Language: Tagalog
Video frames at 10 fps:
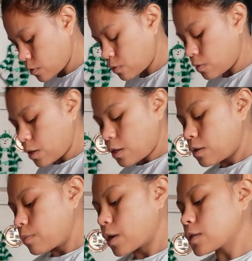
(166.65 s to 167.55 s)
So,
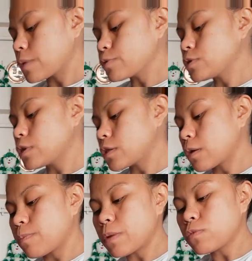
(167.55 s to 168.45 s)
pagkatapos niya,
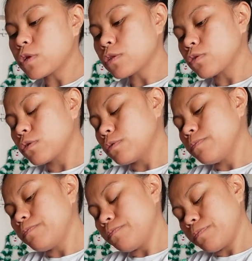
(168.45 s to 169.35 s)
takpan mo na to.
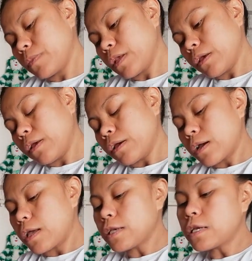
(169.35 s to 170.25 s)

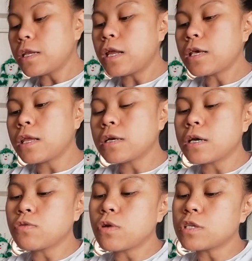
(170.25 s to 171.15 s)
Kaya siya nilalagyan ng
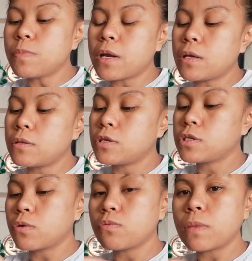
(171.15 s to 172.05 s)
ganito, guys, para hindi
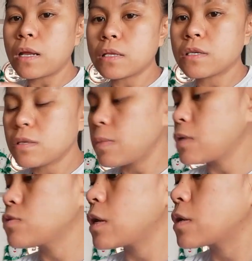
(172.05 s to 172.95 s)
siya kumalat. Kasi
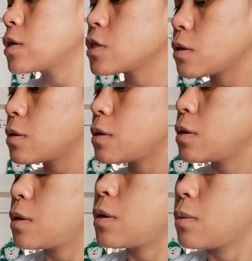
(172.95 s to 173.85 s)
mano talaga siya
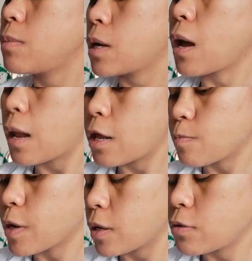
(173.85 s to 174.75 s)
makalat
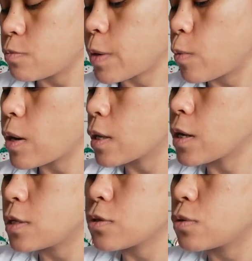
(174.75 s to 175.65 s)
pag ano, pag walang
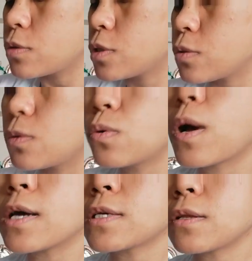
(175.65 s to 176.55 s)
ganito. So,
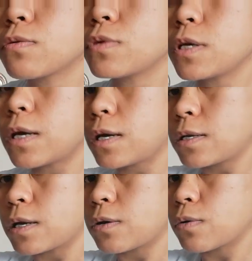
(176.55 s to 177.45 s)
hugasan ko na yan.
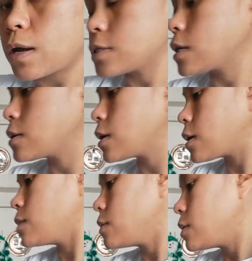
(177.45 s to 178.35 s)
Yan, hugasan na.